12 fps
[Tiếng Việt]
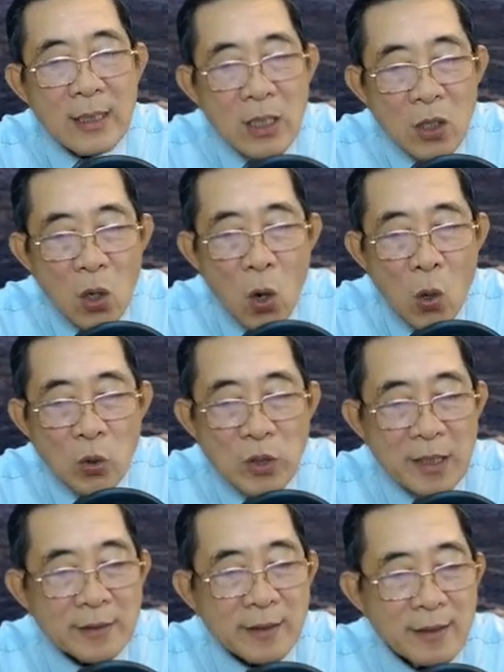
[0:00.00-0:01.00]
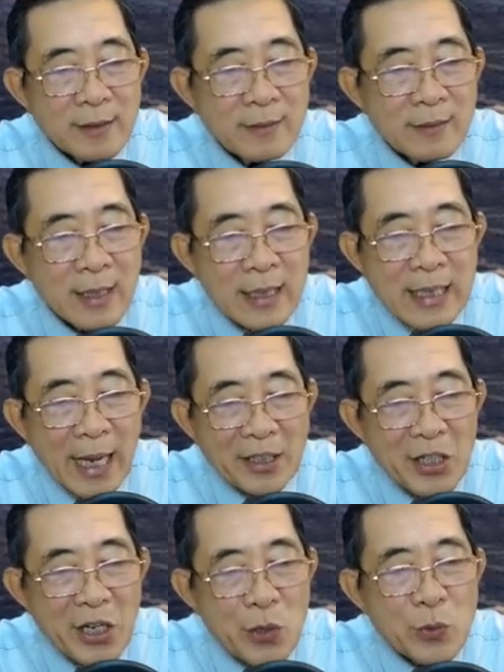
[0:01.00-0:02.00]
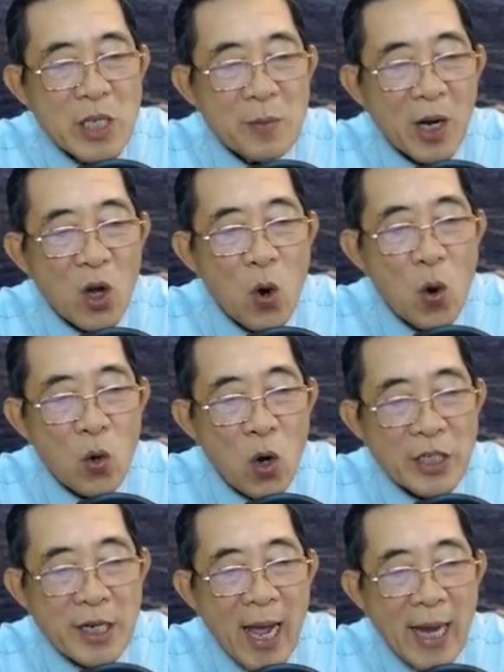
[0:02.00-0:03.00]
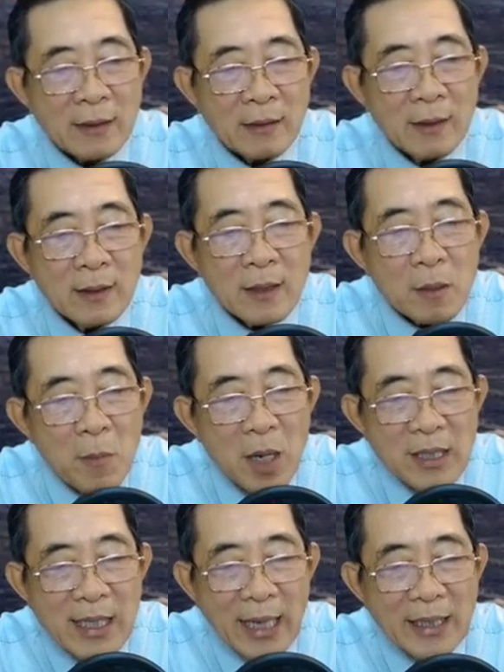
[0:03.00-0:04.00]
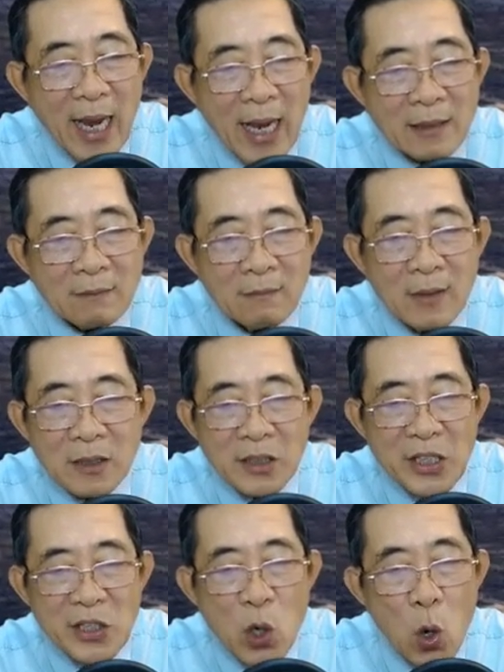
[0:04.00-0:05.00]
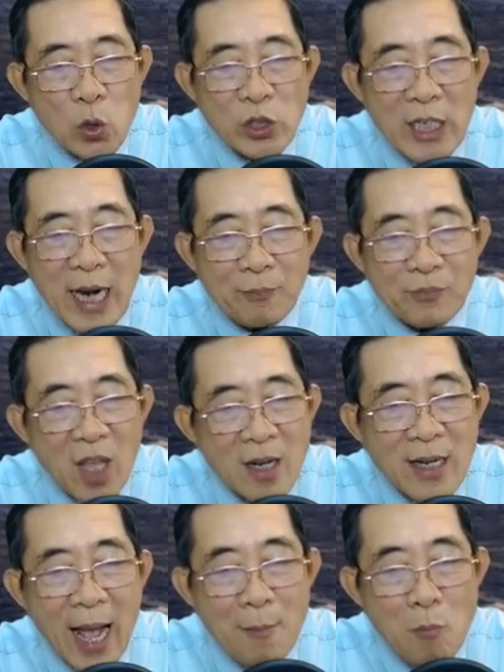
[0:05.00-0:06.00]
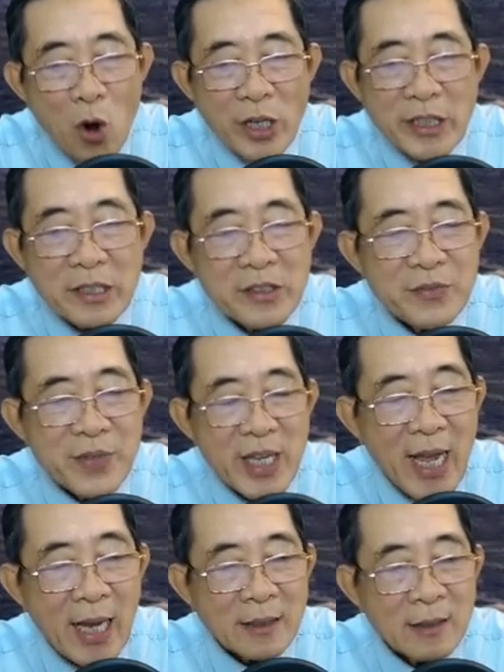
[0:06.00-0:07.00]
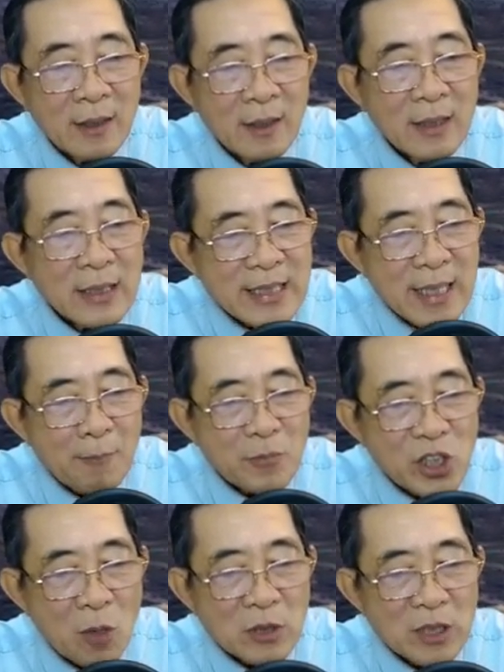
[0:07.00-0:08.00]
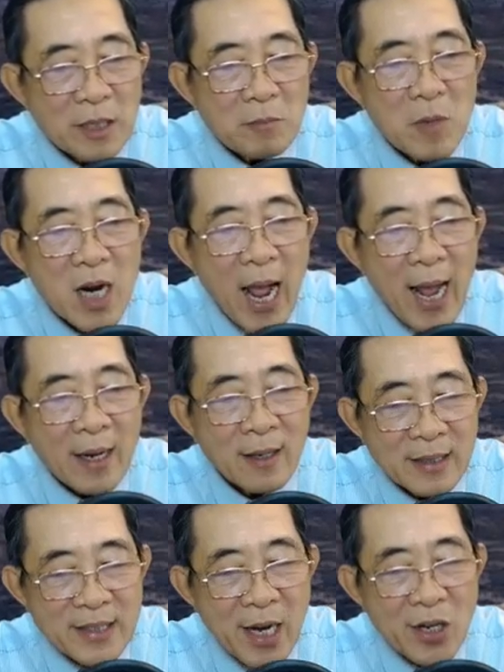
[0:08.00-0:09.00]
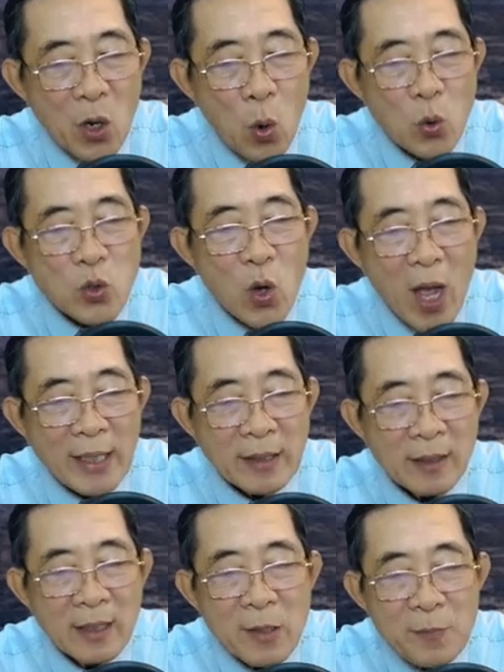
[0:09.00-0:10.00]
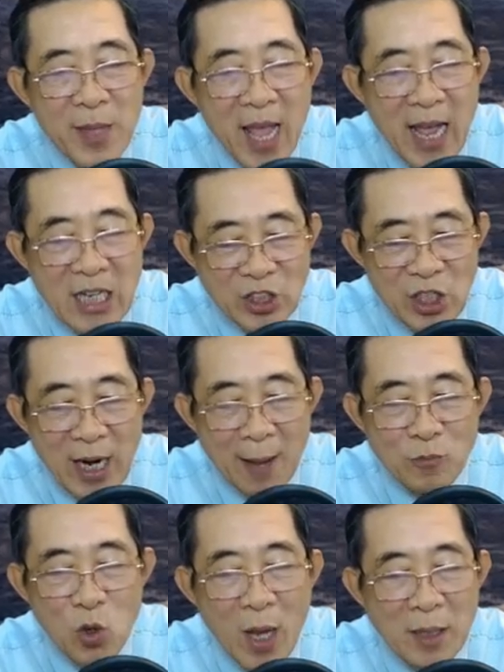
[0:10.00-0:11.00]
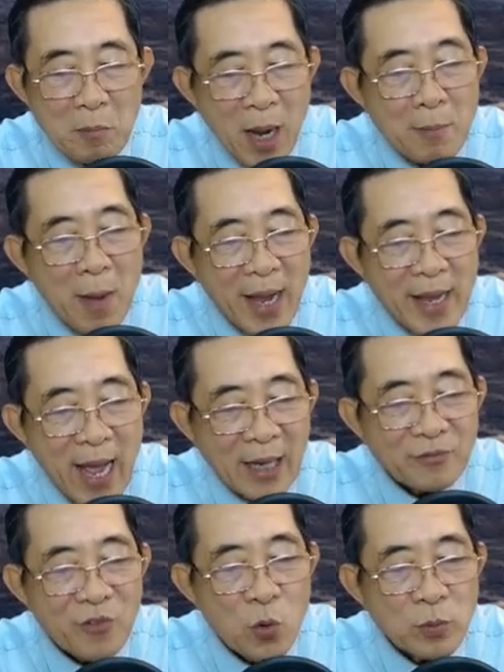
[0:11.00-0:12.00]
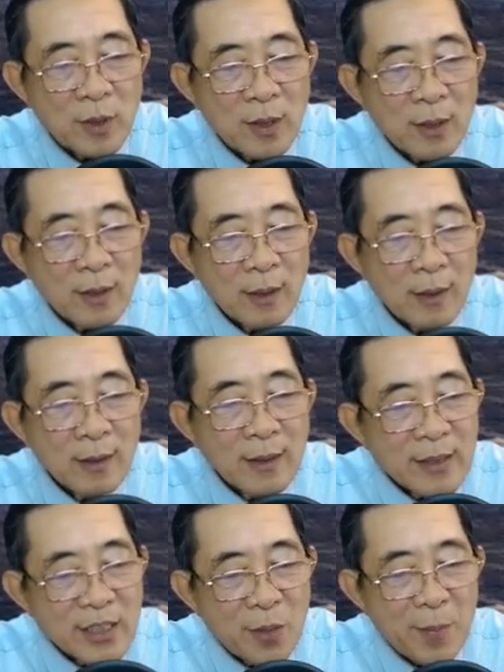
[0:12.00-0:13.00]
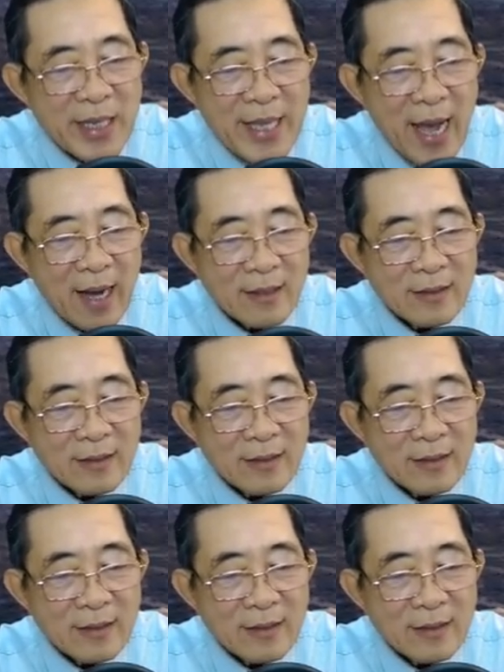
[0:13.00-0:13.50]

Cô tưởng tượng cảnh nếu như mà cô có được anh, bên cạnh anh thì cô sẽ làm tất cả mọi thứ vì anh, chăm sóc từng bữa ăn, giấc ngủ cho anh và sẽ làm cho anh mãi mãi hạnh phúc. Nhưng bây giờ,